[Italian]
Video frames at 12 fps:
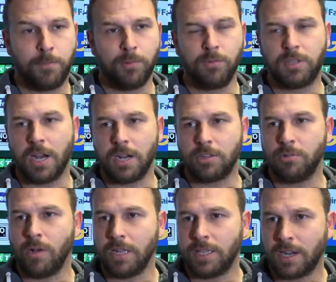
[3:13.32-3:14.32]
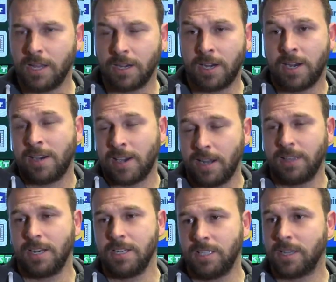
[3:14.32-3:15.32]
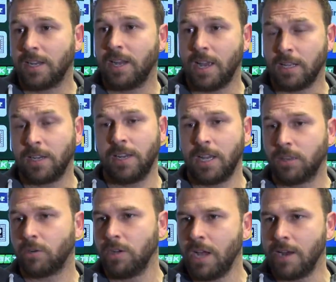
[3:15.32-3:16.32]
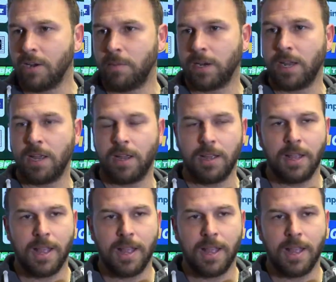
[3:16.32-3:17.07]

puntare su altre caratteristiche che ha, che ha, Troiano, perché